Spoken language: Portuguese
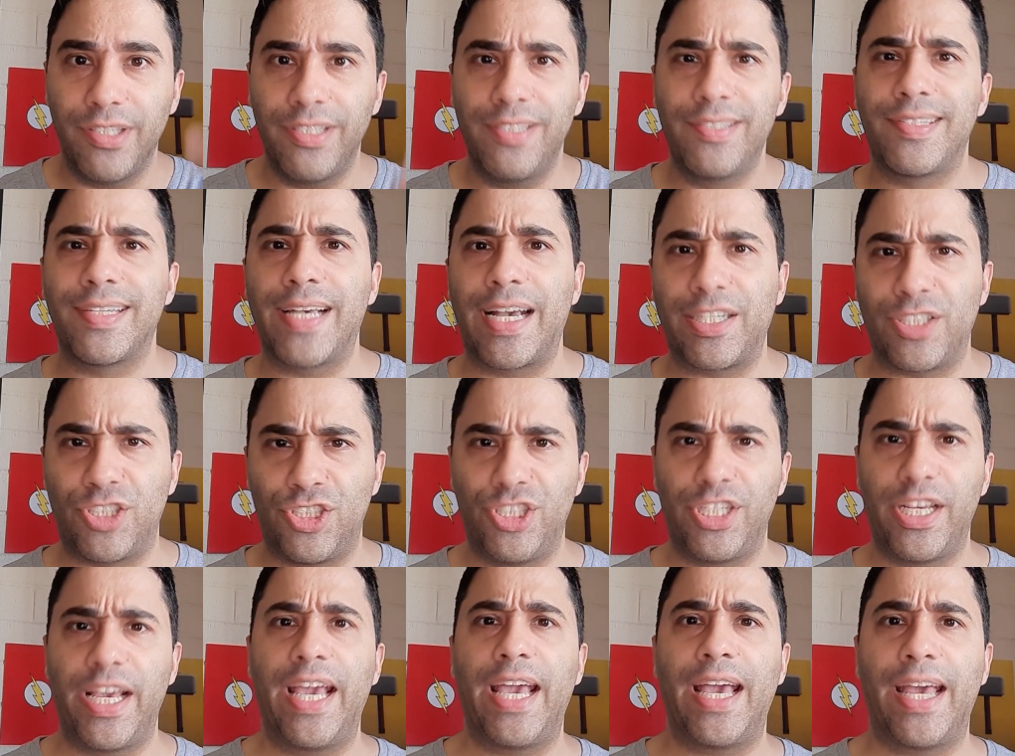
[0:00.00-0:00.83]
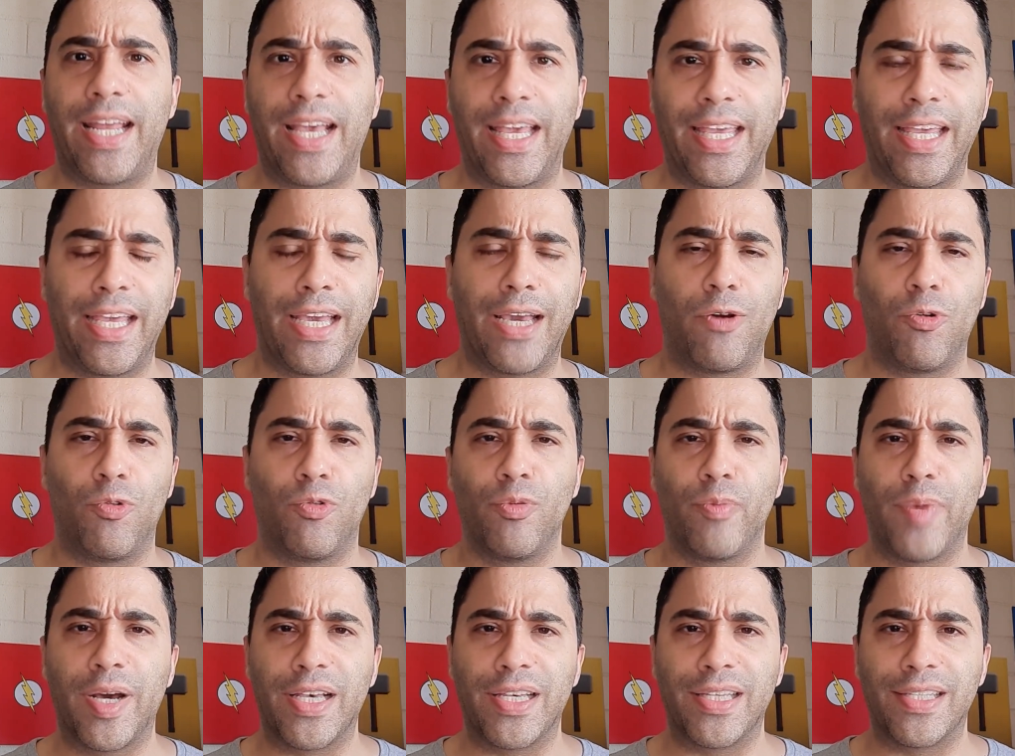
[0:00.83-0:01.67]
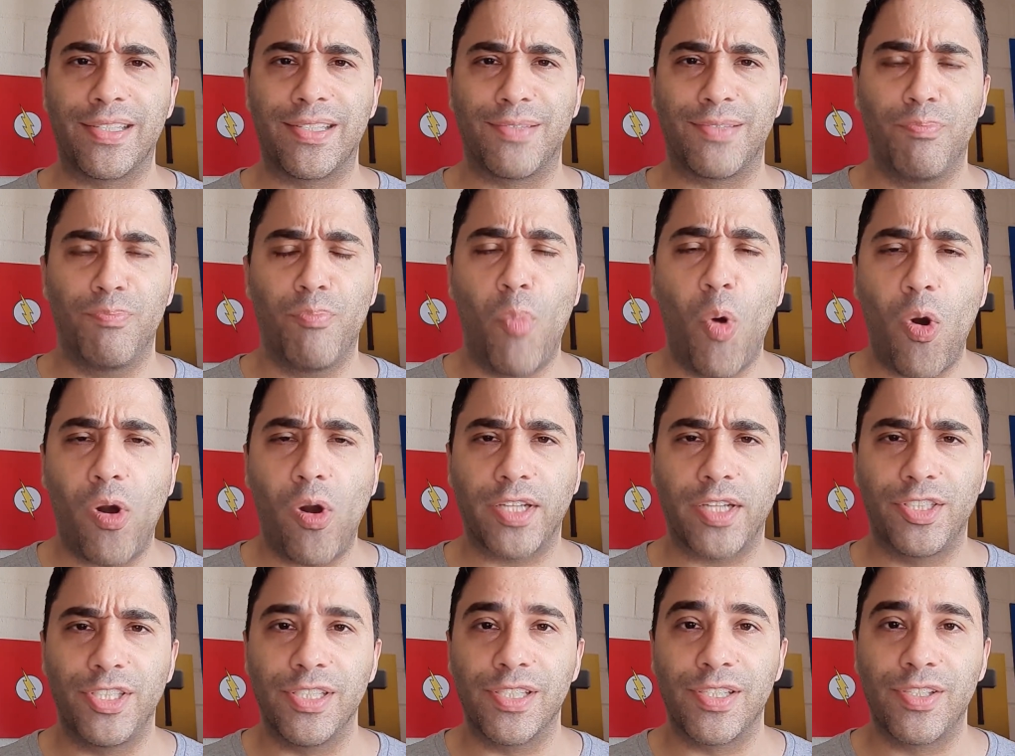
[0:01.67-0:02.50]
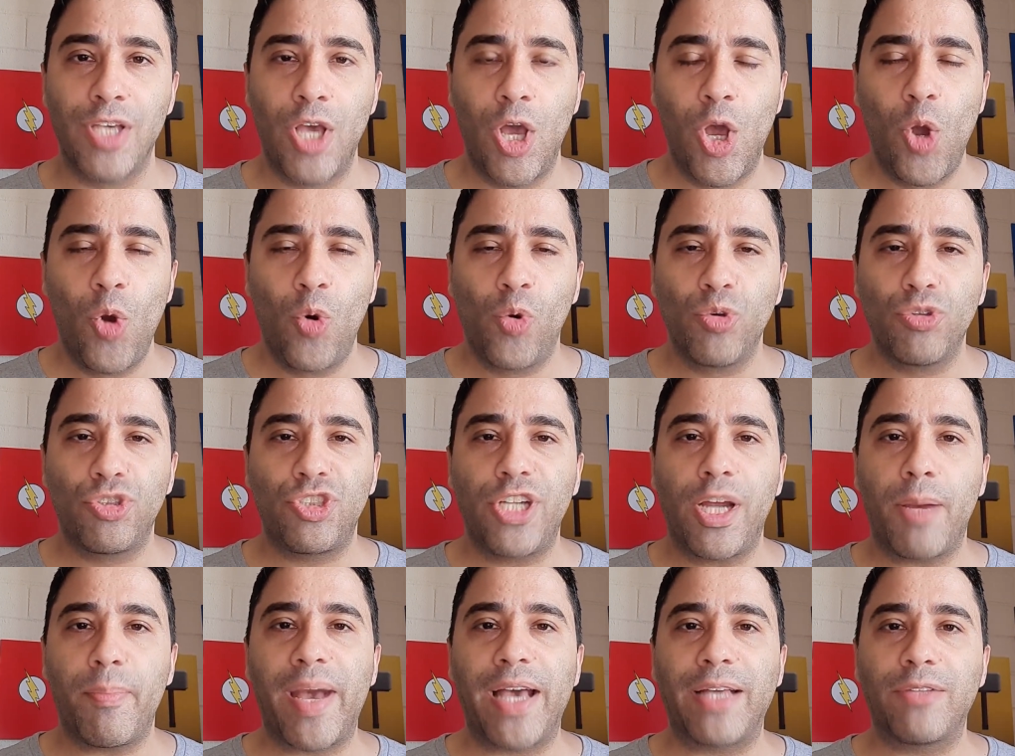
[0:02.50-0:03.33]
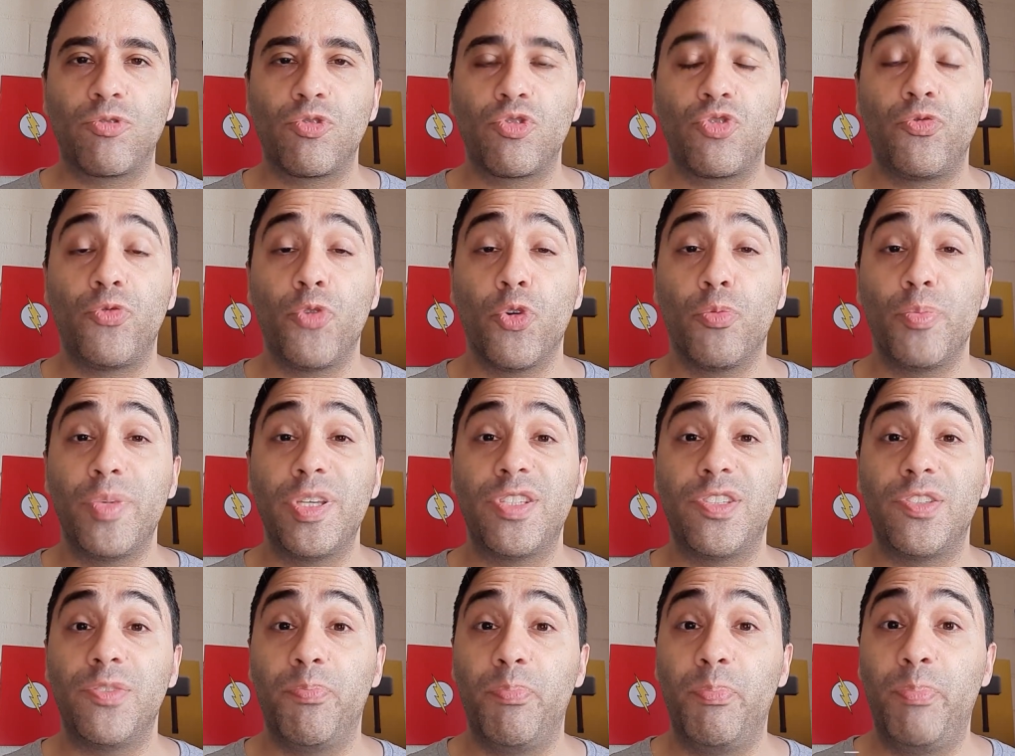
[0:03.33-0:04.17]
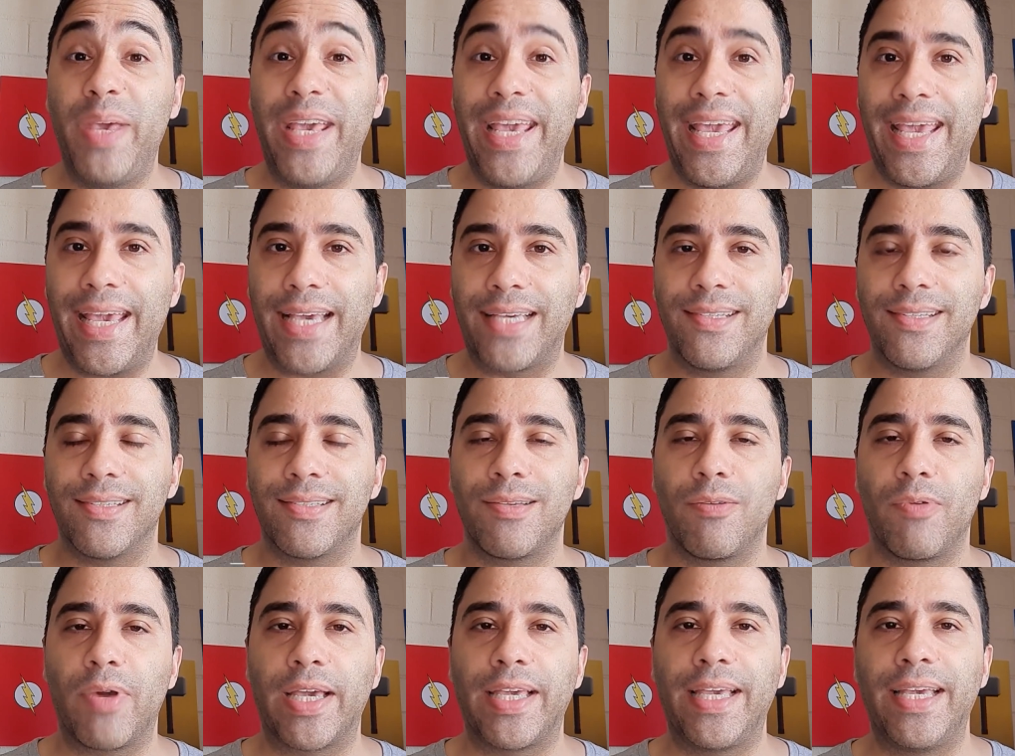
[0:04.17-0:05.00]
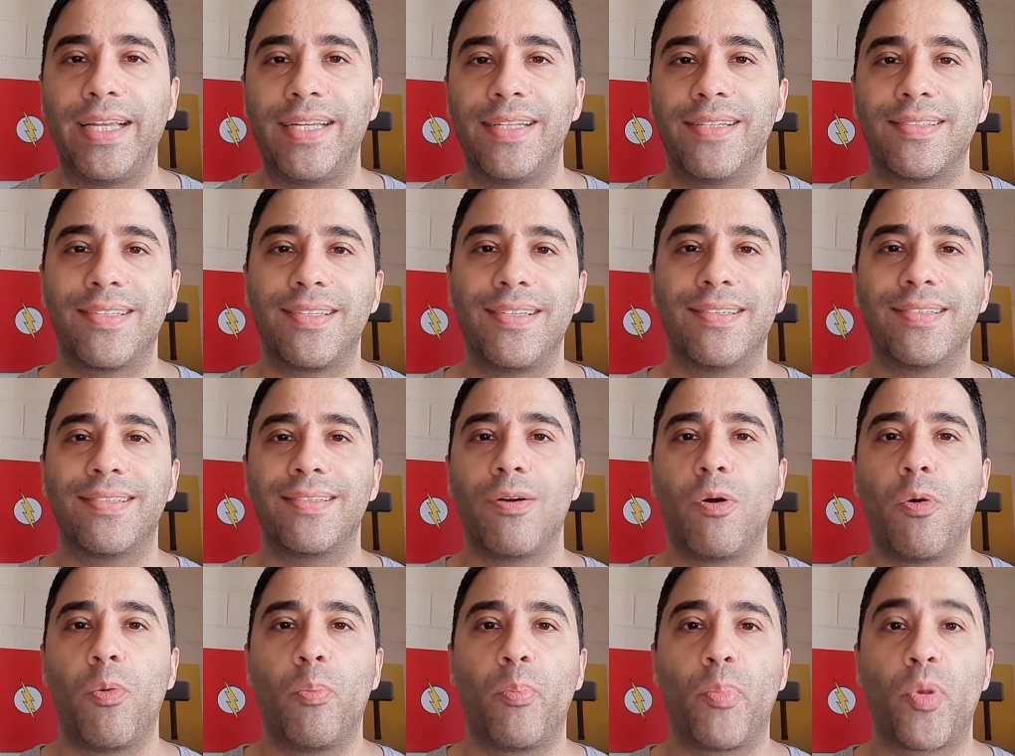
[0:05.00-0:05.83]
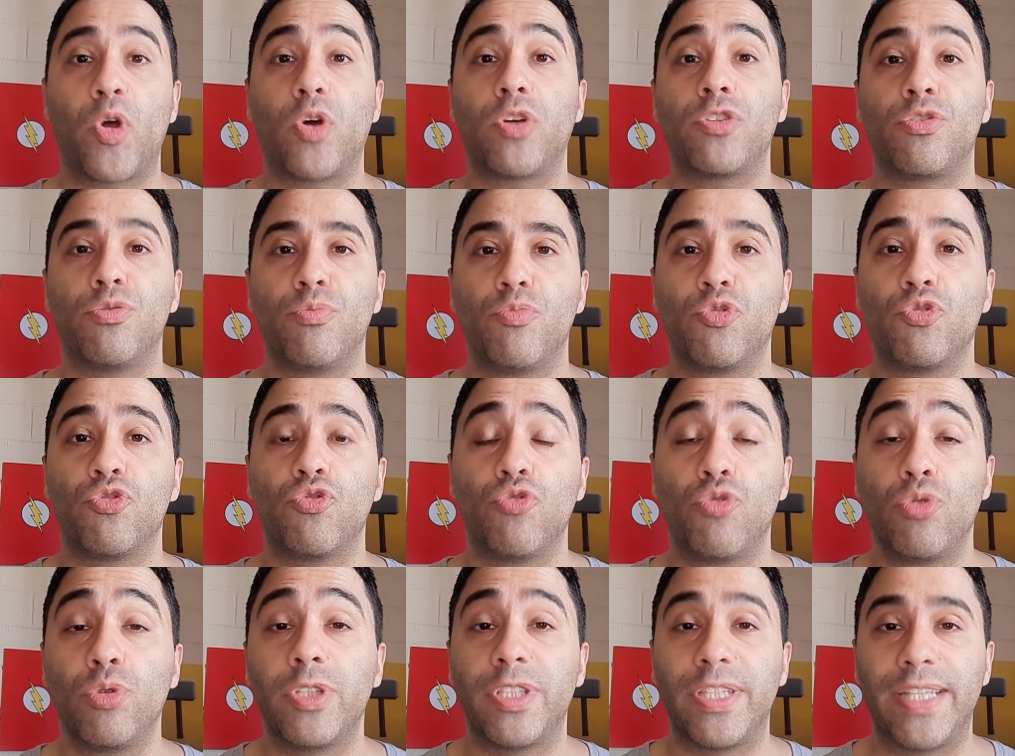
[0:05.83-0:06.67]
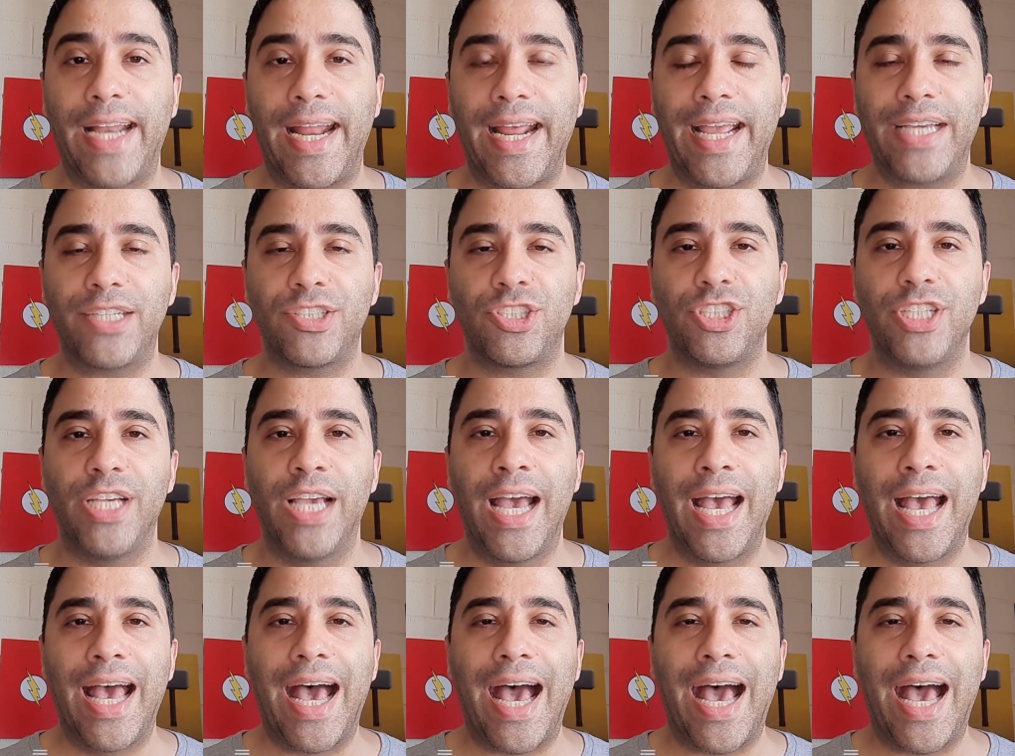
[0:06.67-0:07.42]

exagera em algumas mortes, os chamados filmes B, que são aqueles que são próximos do trash,